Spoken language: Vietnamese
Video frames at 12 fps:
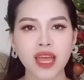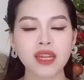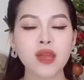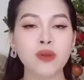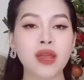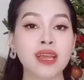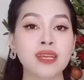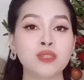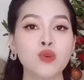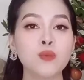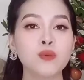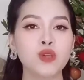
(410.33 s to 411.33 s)
Điều này
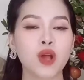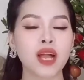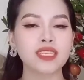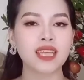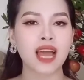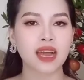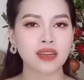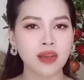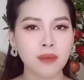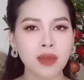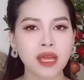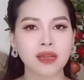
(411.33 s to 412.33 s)
giúp cho các chàng
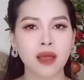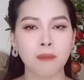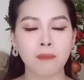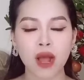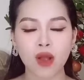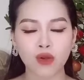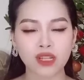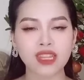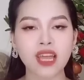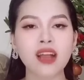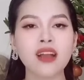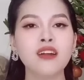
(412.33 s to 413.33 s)
đỡ mệt mà còn
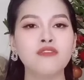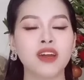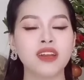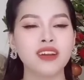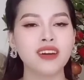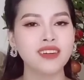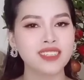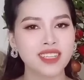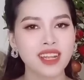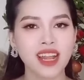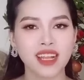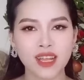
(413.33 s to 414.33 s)
tăng hưng phấn hơn
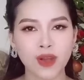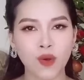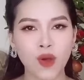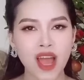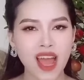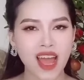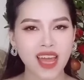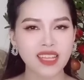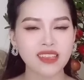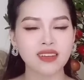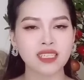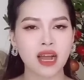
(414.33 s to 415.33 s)
rất là nhiều. Hãy
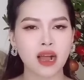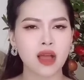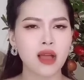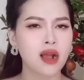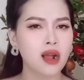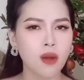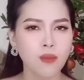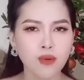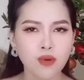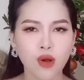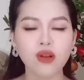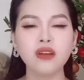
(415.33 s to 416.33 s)
nhớ rằng
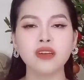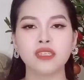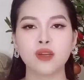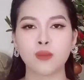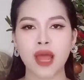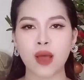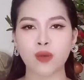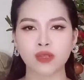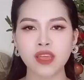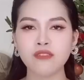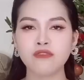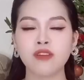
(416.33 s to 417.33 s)
không có người chồng nào
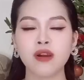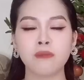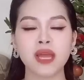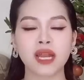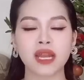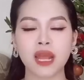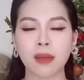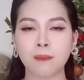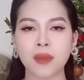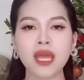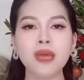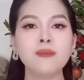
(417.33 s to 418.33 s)
thích vợ mình
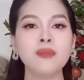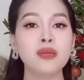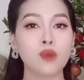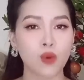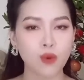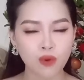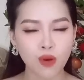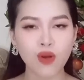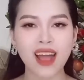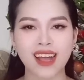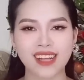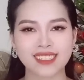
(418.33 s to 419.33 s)
nằm im như một khúc gỗ
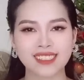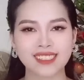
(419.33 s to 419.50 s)
cả.